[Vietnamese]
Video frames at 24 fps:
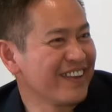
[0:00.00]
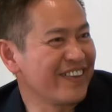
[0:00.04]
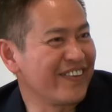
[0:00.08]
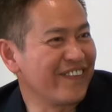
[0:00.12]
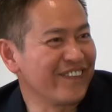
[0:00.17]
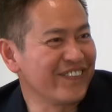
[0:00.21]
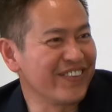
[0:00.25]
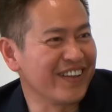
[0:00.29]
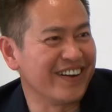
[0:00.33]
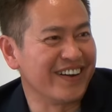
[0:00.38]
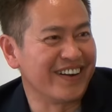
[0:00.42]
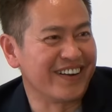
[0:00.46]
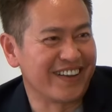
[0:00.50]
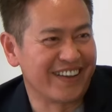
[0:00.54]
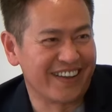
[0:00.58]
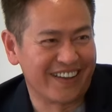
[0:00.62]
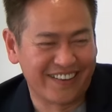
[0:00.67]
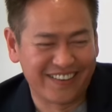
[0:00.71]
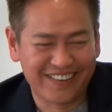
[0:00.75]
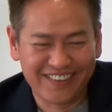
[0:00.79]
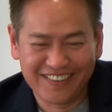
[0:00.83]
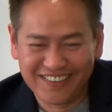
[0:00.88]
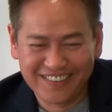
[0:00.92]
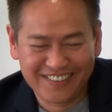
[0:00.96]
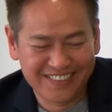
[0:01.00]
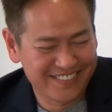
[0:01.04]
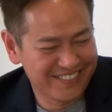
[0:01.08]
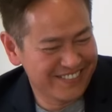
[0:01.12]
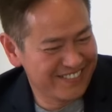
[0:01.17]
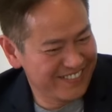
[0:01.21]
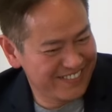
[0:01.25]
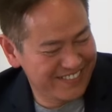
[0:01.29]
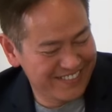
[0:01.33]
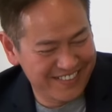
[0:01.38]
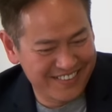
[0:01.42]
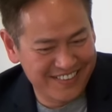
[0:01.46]
chủ từ
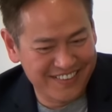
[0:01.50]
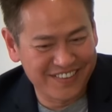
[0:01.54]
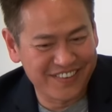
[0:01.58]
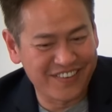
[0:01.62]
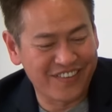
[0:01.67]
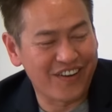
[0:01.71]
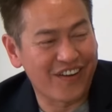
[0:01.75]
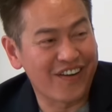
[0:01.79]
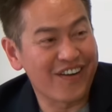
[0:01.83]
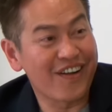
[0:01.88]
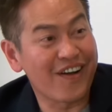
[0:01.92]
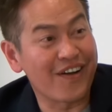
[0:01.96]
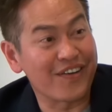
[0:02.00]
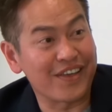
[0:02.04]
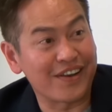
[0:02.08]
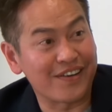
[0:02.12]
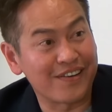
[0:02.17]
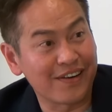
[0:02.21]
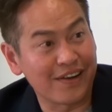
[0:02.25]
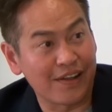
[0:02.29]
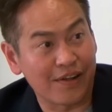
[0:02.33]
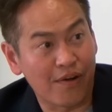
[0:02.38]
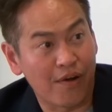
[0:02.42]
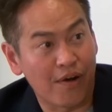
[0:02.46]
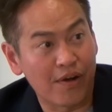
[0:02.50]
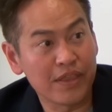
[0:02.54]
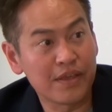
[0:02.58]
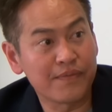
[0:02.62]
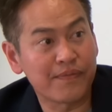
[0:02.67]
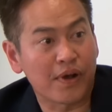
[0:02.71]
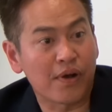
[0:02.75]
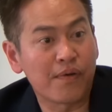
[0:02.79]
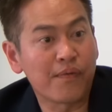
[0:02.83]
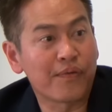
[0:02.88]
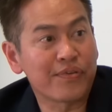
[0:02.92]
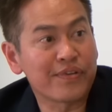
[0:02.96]
do đó, đó họ dịch rất là khó
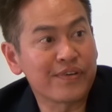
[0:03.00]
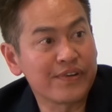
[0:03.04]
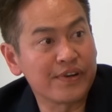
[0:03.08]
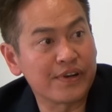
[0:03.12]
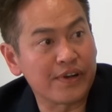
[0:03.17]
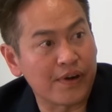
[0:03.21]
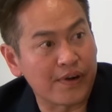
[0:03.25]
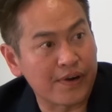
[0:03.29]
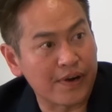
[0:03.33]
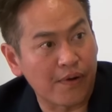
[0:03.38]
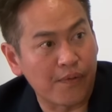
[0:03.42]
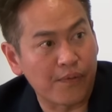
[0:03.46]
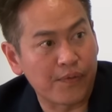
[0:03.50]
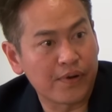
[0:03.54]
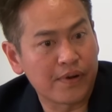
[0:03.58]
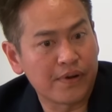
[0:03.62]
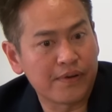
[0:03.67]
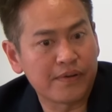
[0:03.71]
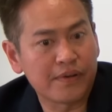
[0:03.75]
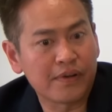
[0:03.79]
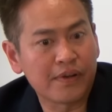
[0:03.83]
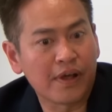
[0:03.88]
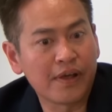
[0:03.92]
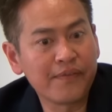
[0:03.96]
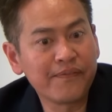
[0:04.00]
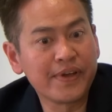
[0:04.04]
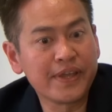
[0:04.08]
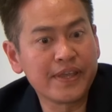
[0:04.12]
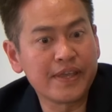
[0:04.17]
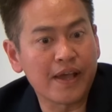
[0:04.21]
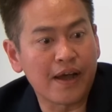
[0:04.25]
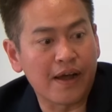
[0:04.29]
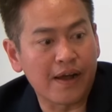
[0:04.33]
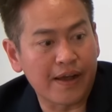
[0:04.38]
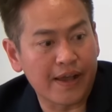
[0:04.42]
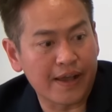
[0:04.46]
nhưng mà có một số người họ đậu đó tới bây
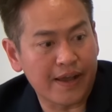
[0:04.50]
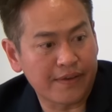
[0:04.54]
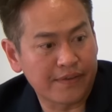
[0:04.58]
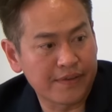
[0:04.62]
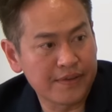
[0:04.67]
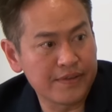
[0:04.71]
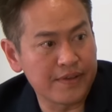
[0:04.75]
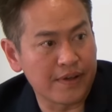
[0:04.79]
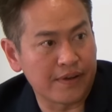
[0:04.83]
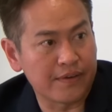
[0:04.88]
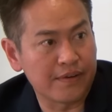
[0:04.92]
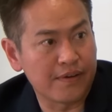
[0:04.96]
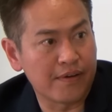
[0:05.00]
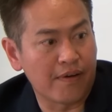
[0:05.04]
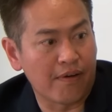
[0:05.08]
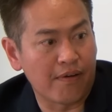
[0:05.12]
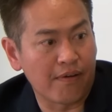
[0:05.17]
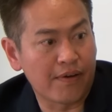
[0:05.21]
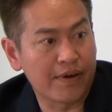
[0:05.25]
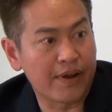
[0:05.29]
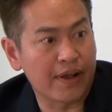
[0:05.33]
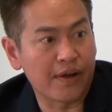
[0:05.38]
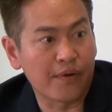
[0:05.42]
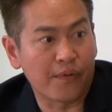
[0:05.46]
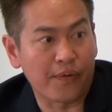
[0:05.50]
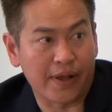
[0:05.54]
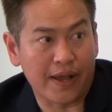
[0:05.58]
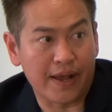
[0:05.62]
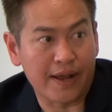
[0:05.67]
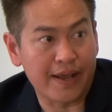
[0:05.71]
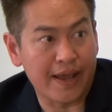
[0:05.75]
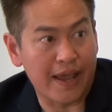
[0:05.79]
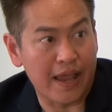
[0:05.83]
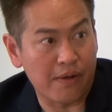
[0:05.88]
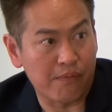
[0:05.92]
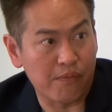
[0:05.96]
giờ ngay cả tiếng nhật đó họ có thể đòi
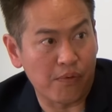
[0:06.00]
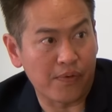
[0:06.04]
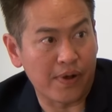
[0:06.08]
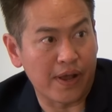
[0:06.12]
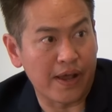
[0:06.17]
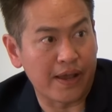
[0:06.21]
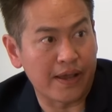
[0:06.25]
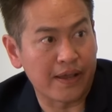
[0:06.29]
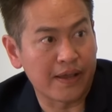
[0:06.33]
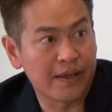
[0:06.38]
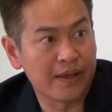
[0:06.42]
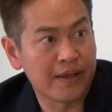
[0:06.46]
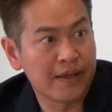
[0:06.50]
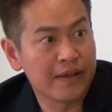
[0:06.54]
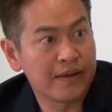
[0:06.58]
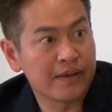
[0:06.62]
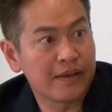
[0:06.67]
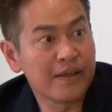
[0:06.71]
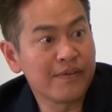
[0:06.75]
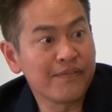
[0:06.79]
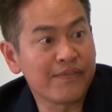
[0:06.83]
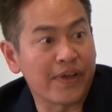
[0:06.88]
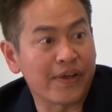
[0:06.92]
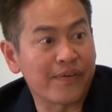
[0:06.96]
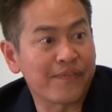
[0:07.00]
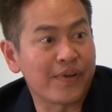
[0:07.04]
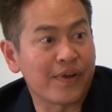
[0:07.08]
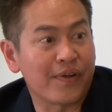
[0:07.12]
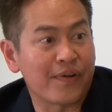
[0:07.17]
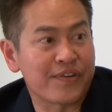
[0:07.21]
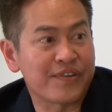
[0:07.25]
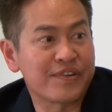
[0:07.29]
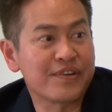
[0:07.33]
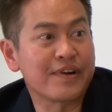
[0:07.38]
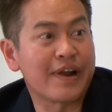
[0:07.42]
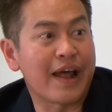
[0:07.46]
cả ngàn một ngày tiếng việt mình
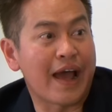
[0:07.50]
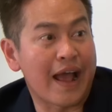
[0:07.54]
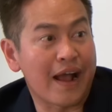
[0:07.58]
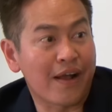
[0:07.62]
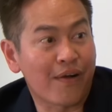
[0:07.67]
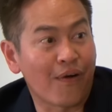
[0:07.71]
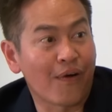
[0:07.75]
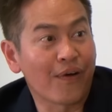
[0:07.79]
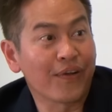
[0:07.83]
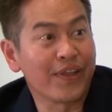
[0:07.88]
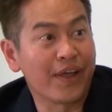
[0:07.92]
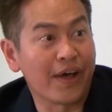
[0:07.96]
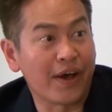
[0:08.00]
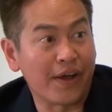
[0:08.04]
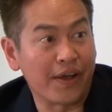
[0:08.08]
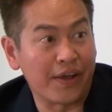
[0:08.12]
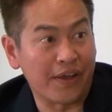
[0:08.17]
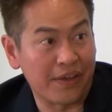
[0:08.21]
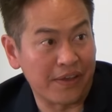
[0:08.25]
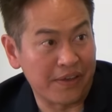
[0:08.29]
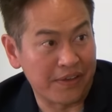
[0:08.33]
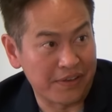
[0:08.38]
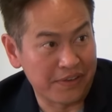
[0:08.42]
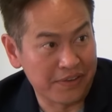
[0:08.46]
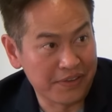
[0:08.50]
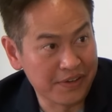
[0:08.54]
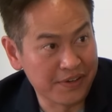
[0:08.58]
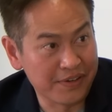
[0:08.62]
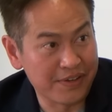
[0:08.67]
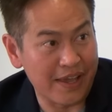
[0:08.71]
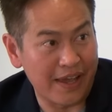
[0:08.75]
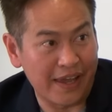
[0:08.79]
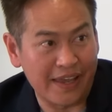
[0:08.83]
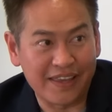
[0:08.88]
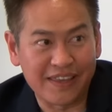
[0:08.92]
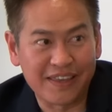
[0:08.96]
hồi xưa đã có thời
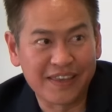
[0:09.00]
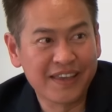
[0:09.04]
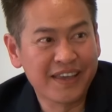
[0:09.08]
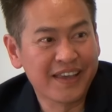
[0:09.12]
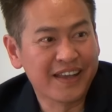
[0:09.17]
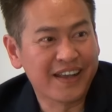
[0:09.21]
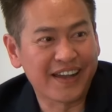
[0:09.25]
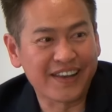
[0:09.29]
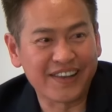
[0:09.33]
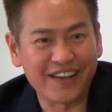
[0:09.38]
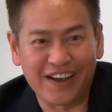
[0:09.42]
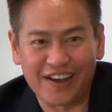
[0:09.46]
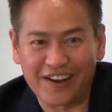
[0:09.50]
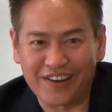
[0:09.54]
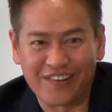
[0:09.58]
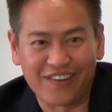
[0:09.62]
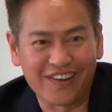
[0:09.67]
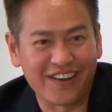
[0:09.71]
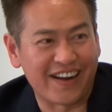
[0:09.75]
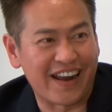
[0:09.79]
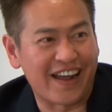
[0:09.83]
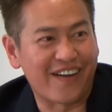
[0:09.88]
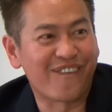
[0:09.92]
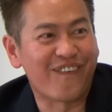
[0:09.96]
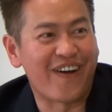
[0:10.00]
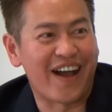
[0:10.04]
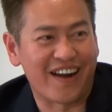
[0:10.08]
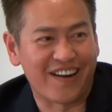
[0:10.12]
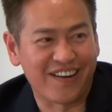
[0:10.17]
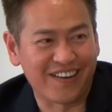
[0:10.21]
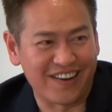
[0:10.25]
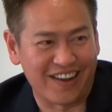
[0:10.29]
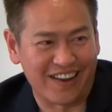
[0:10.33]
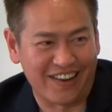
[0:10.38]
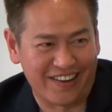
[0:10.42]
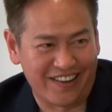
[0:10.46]
như vậy cái thời đó là đã qua
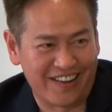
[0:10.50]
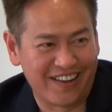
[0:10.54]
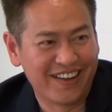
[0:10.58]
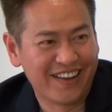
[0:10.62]
rất là